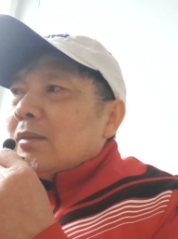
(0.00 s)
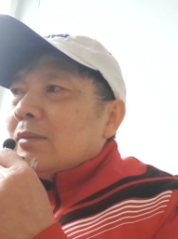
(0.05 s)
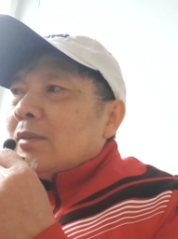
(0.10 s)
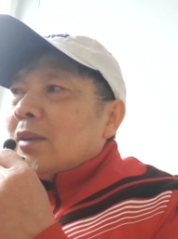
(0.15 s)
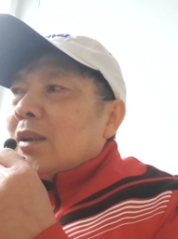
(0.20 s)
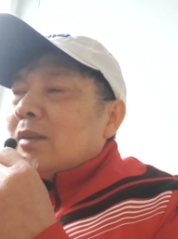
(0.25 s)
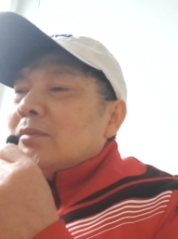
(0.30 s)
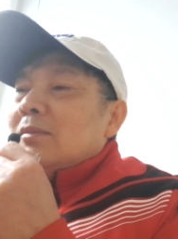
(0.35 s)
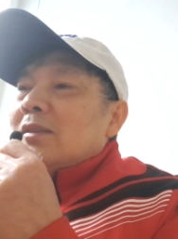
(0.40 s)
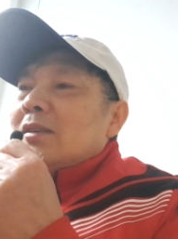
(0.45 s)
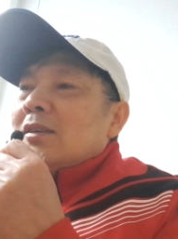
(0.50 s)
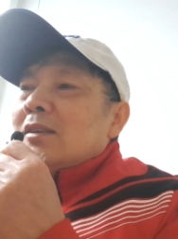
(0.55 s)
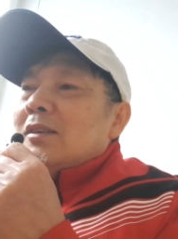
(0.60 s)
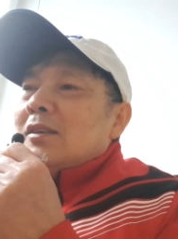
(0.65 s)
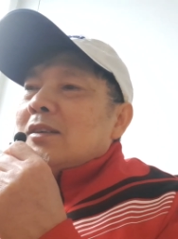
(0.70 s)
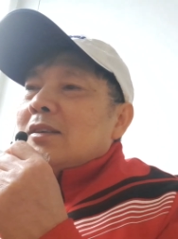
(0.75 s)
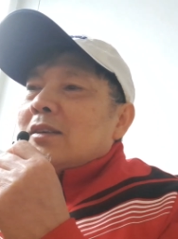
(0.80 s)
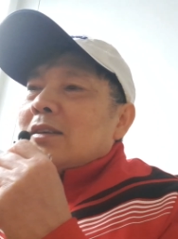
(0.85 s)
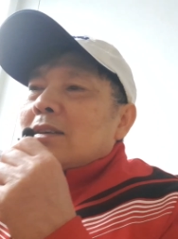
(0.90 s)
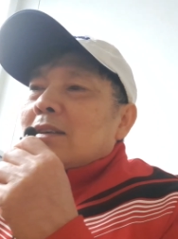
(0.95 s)
phải không
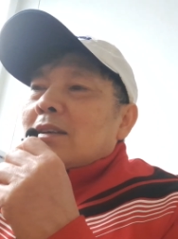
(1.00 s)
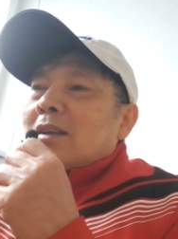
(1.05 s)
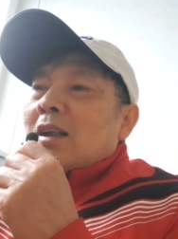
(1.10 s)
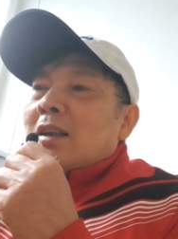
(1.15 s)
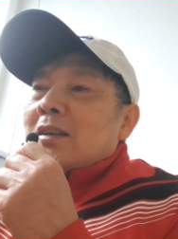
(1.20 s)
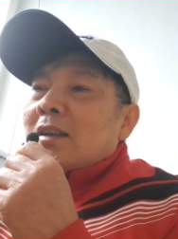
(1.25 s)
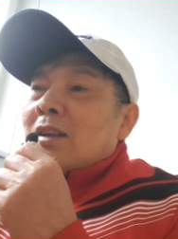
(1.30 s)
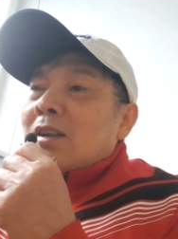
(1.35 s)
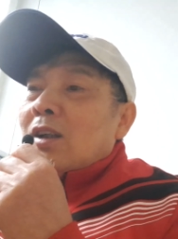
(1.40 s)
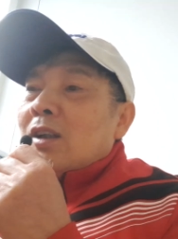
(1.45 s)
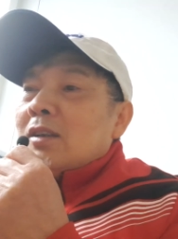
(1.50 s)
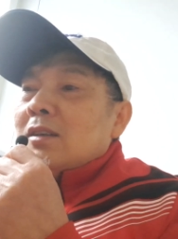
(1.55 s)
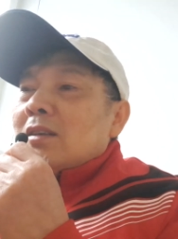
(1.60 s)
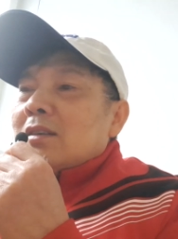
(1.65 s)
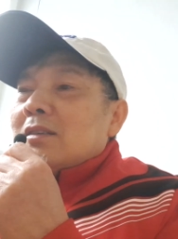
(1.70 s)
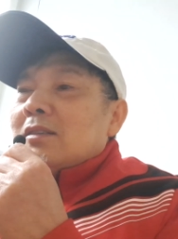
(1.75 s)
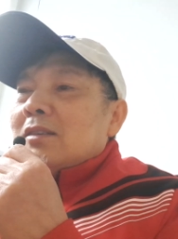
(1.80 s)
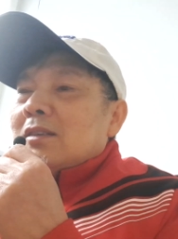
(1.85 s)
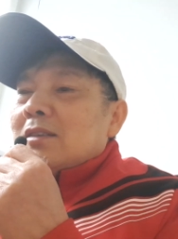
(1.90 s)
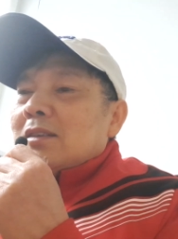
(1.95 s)
đó, vậy thôi
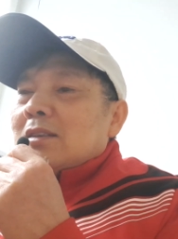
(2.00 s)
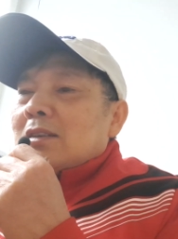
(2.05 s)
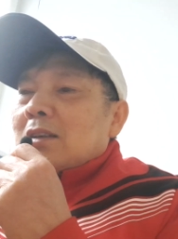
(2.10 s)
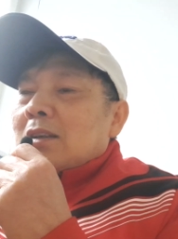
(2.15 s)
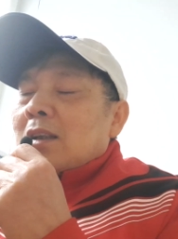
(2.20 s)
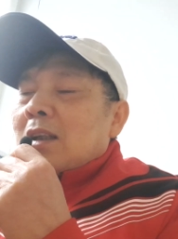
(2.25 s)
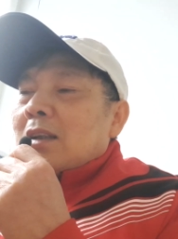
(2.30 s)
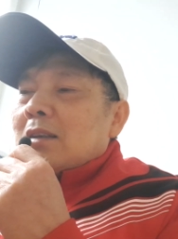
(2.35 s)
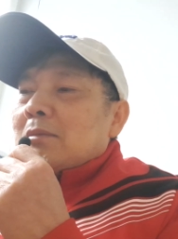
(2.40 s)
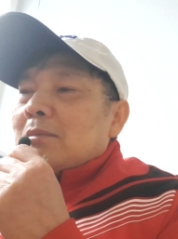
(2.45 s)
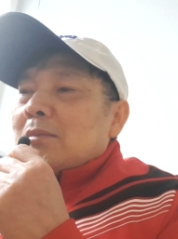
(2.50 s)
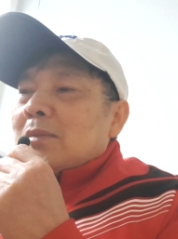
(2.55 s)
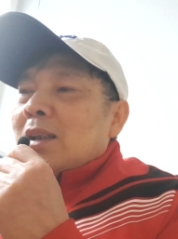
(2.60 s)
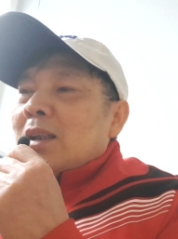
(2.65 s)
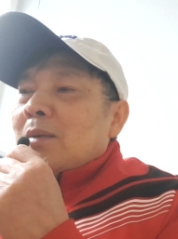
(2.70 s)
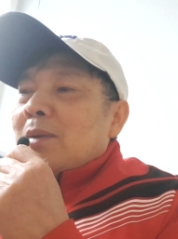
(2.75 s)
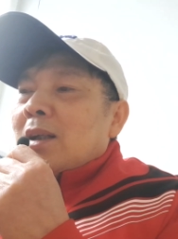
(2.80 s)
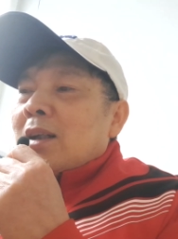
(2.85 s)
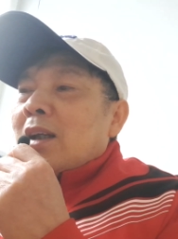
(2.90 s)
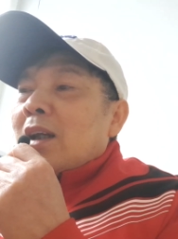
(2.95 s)
đó à. bây
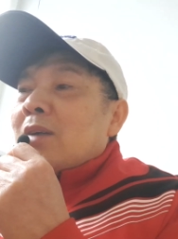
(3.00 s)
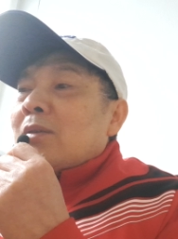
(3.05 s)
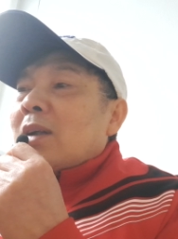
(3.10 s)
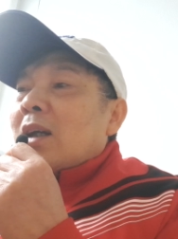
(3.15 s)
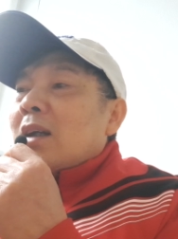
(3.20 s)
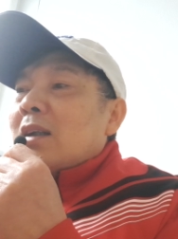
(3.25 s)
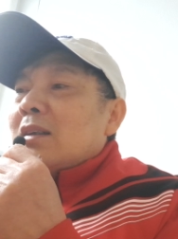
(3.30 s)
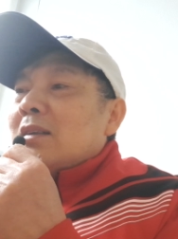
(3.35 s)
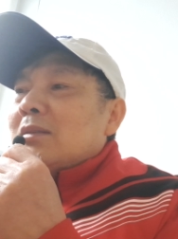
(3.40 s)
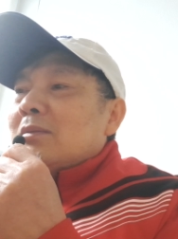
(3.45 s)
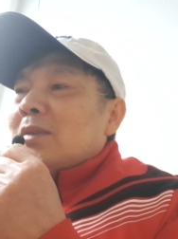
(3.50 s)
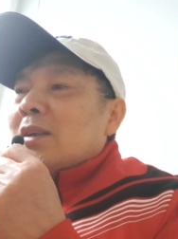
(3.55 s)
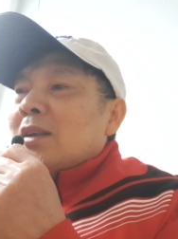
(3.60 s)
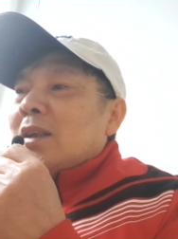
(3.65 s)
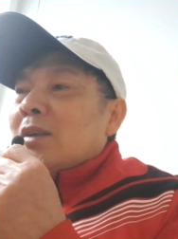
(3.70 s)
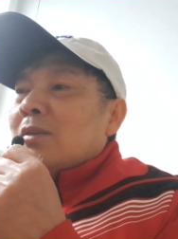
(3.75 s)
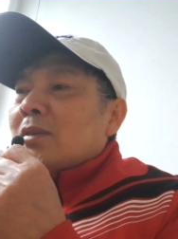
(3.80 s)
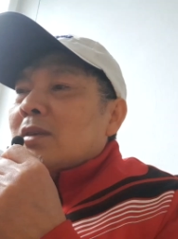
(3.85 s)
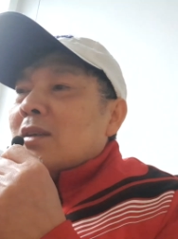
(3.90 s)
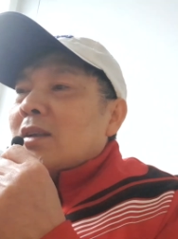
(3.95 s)
giờ bạn hiểu ha bạn
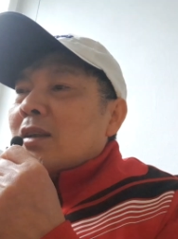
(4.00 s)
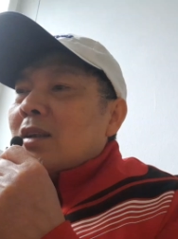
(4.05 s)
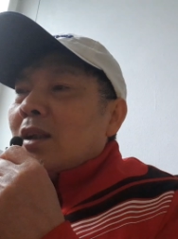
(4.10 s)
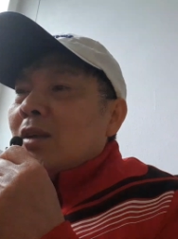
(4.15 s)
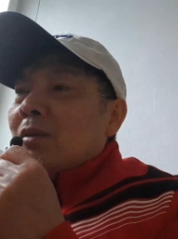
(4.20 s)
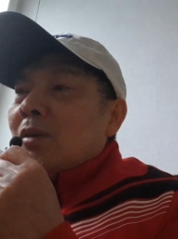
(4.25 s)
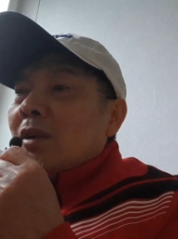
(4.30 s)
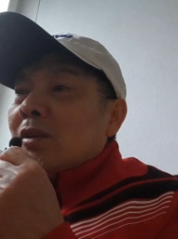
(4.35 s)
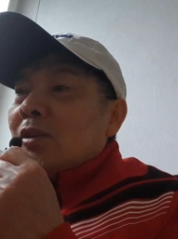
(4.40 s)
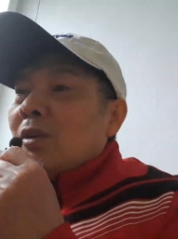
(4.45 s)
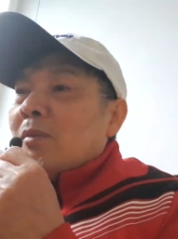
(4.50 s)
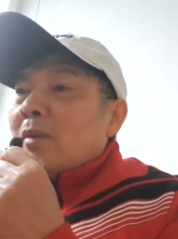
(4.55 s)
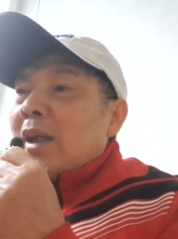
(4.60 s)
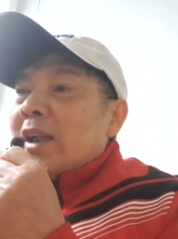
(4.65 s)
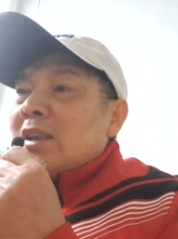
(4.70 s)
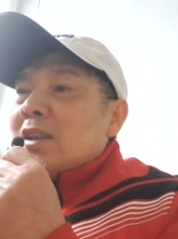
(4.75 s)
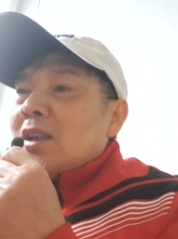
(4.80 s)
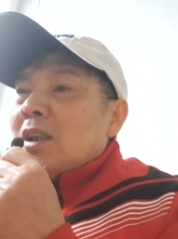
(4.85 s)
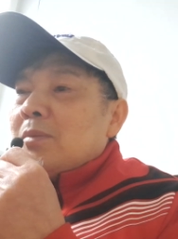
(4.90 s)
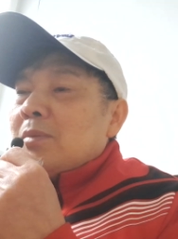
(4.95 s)
hiểu cái kiểu họ dùng
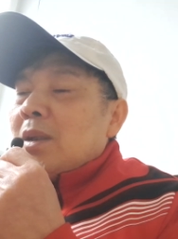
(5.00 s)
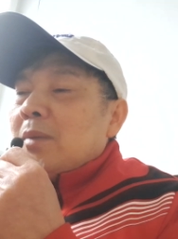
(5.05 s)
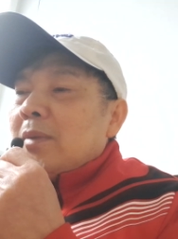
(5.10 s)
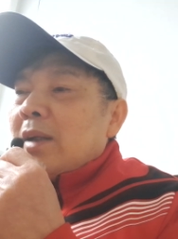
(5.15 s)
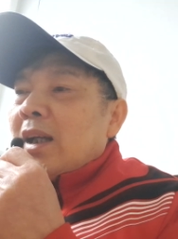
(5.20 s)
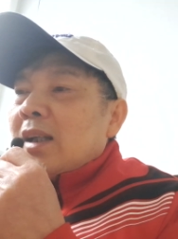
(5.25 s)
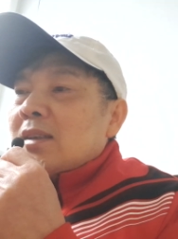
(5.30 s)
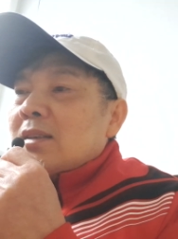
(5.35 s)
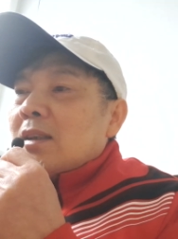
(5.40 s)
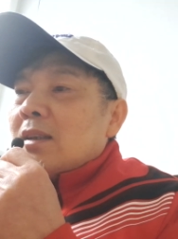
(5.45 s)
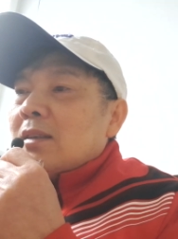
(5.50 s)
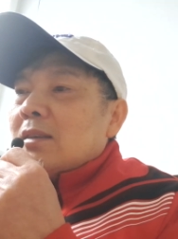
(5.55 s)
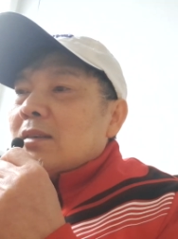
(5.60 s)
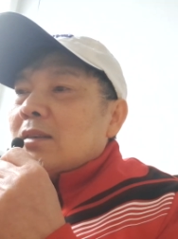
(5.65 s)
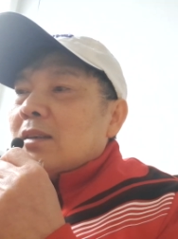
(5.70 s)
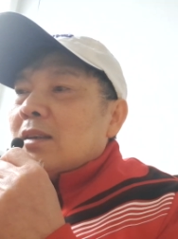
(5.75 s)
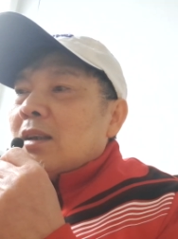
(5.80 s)
escape kiếp s đó.